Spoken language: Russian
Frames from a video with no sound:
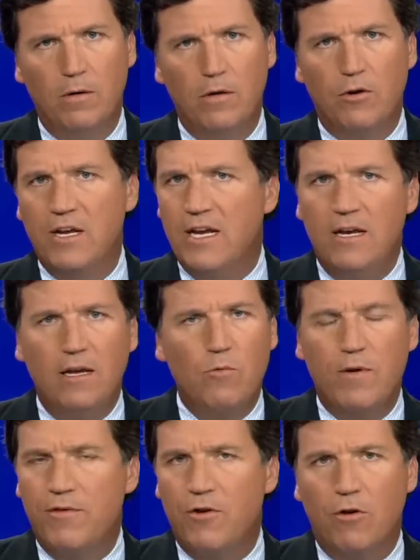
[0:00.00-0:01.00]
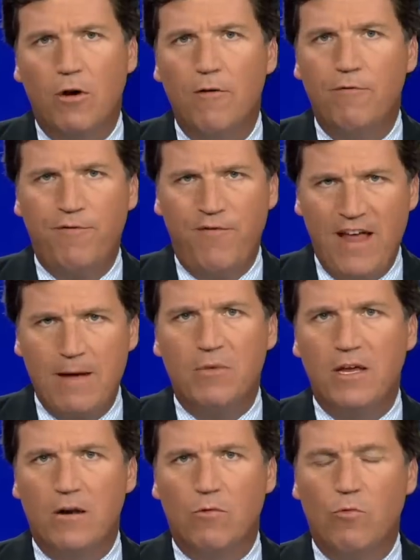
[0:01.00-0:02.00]
Вы с семьей в ресторане,
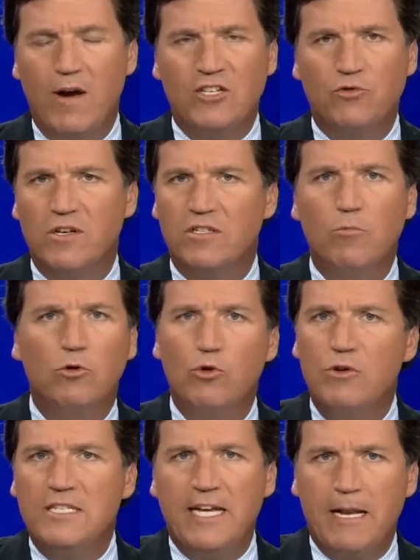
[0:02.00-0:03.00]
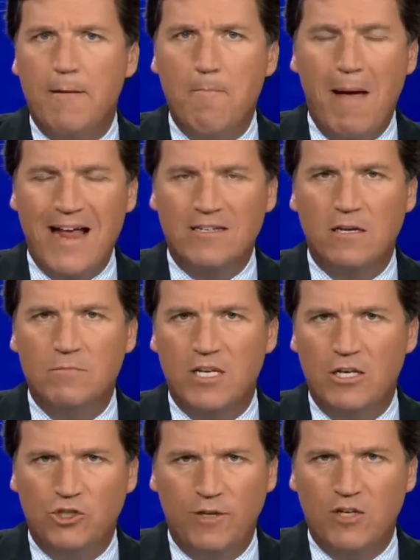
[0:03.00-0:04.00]
входит какой-то сумасшедший в маске и сует
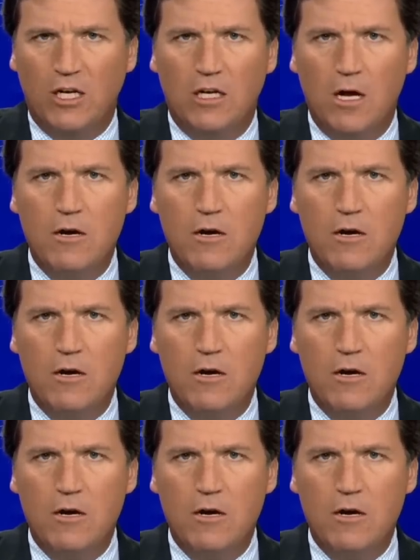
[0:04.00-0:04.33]
вам в лицо то,